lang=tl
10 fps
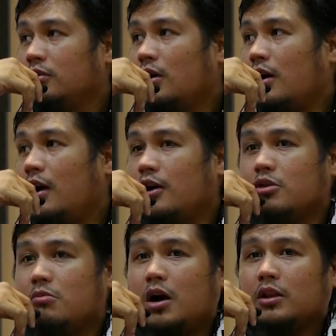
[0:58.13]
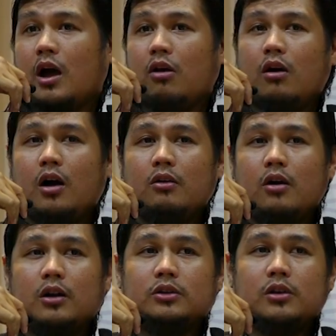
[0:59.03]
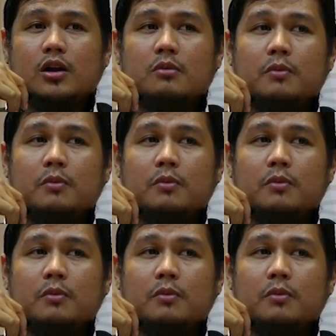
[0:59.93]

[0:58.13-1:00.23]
Tsaka ngayon yung mga tao, ano ang Islam?